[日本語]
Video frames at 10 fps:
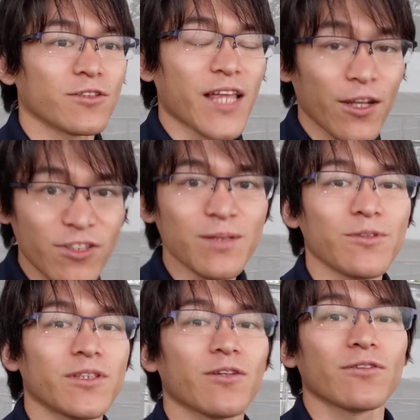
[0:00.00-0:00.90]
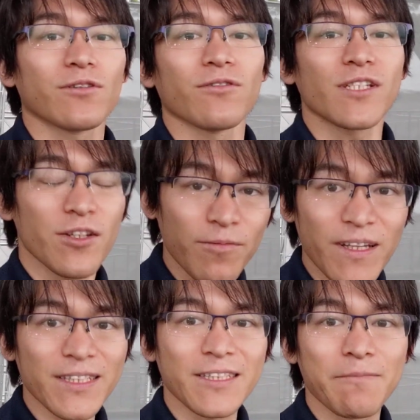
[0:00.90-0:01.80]
りを楽しむってことをしており
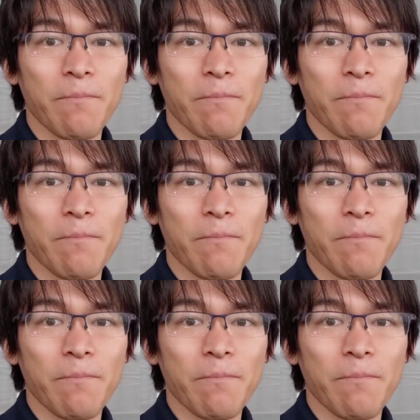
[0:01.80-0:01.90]
ます